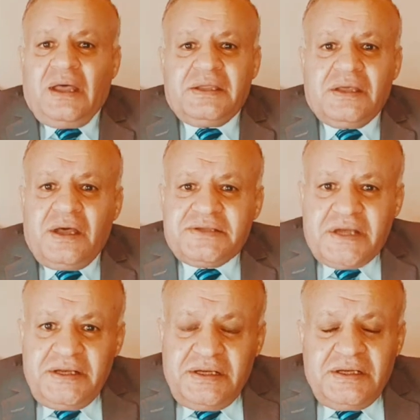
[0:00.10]

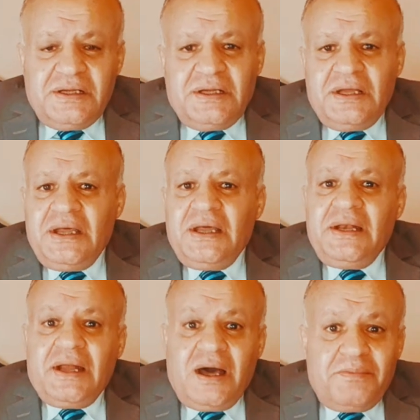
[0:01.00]
حقيقة آه،
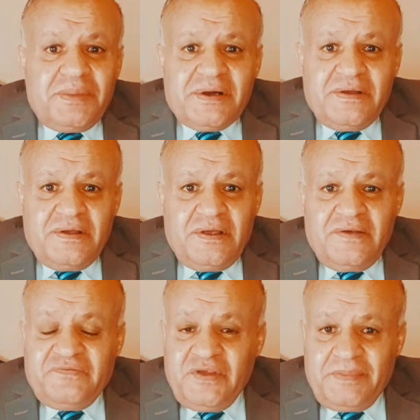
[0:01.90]
الأمر
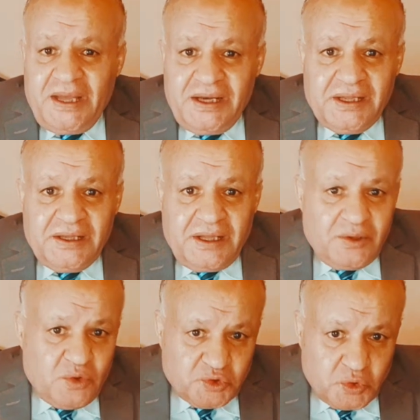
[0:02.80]
آه، في بالغ
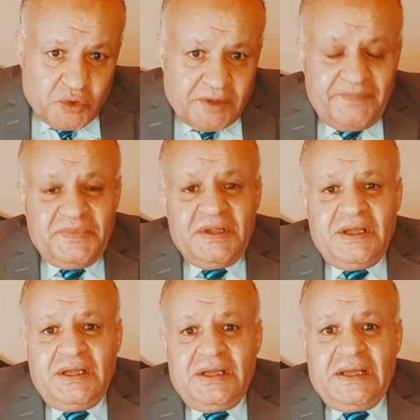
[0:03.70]
الخطورة
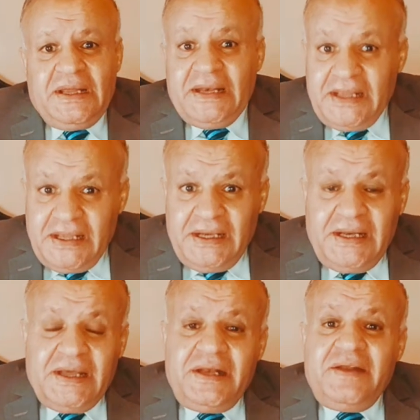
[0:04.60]
ليه؟
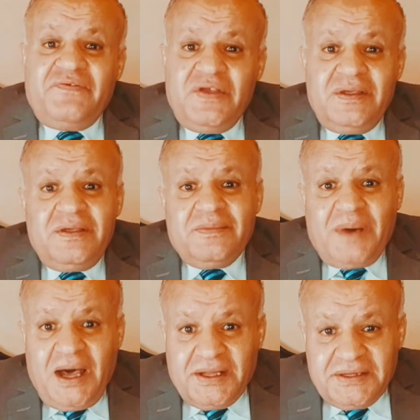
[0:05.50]
لأن في
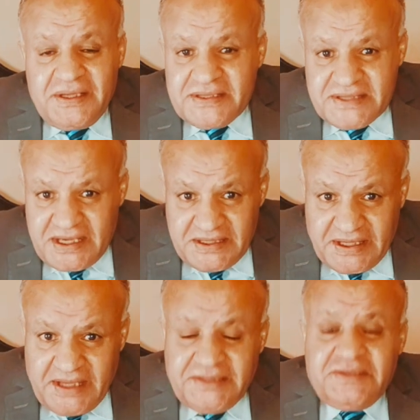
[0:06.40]
بعض
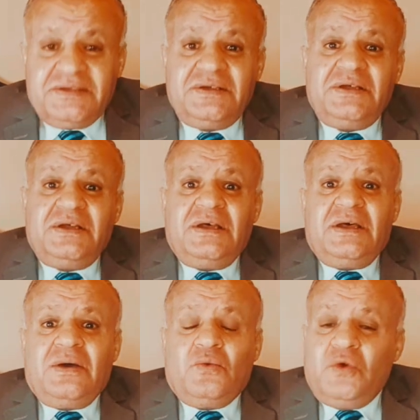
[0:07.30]
السيدات
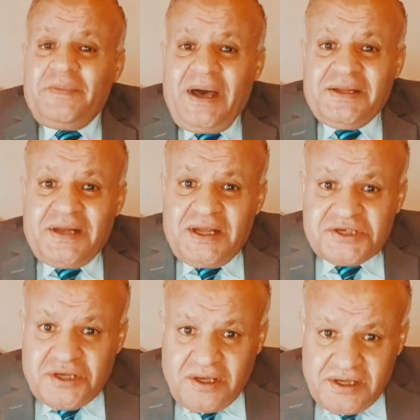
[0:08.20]
وبعض
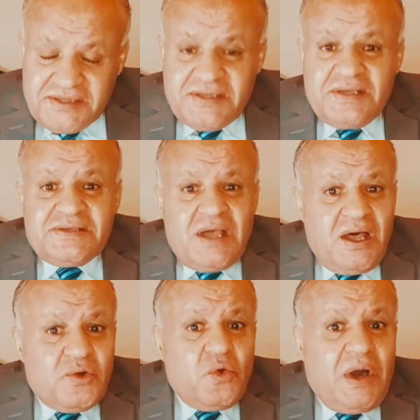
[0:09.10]
الأشخاص
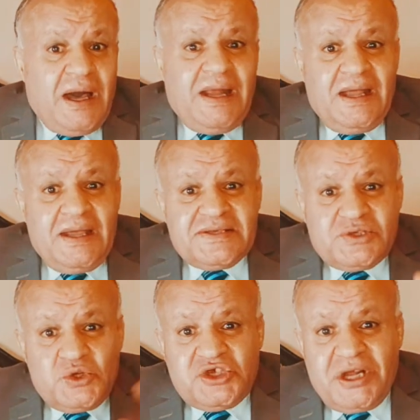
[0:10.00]
ظهروا على
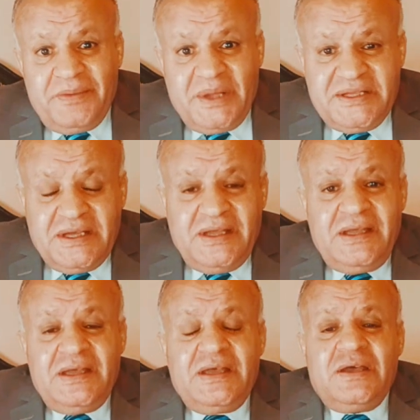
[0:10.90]
السوشيال ميديا